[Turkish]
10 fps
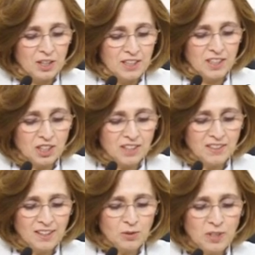
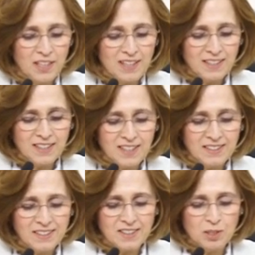Yaşanan olaylar
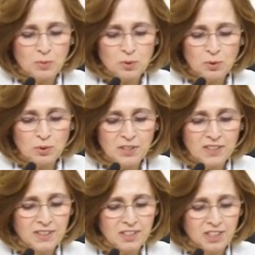karşısında bu
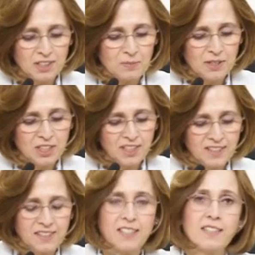duyguların dışında bir şey
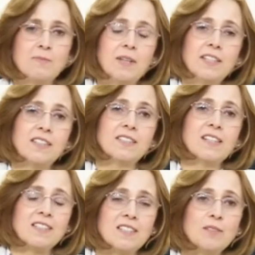hissetmek
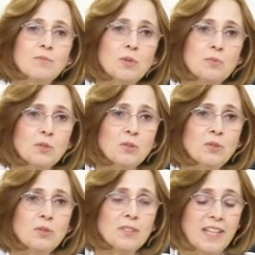zaten
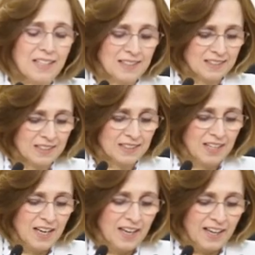mümkün değildir.
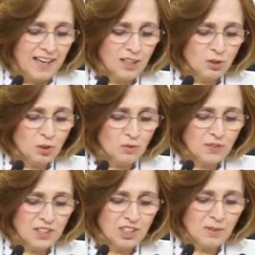En son
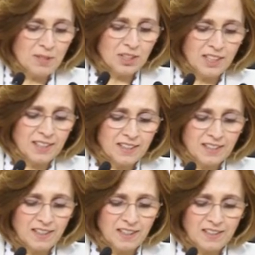feci bir
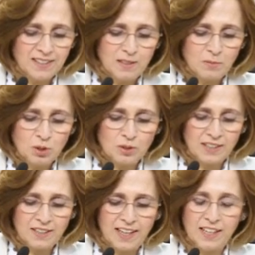şekilde katledilmiş
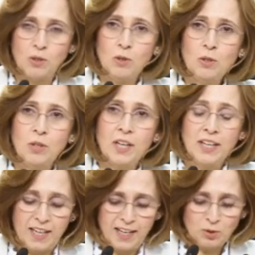olan Eylül,
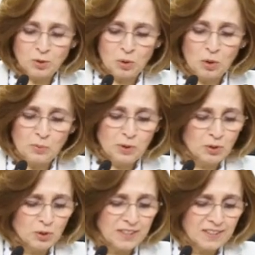henüz
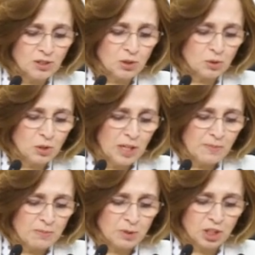ölümünün gizi
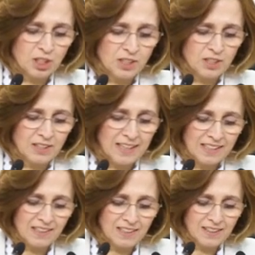çözülememiş
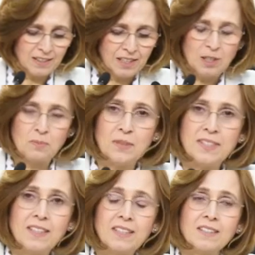Leyla
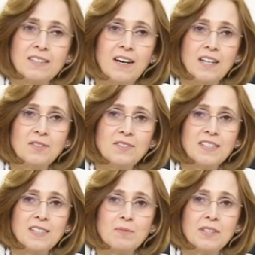bize
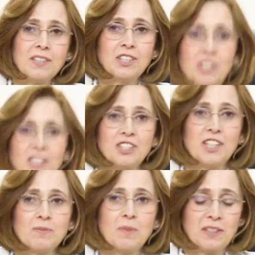tarifsiz bir acı
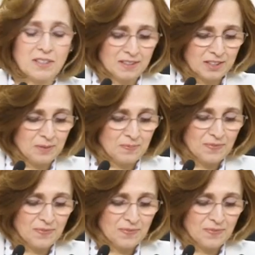yaşatmaktadır.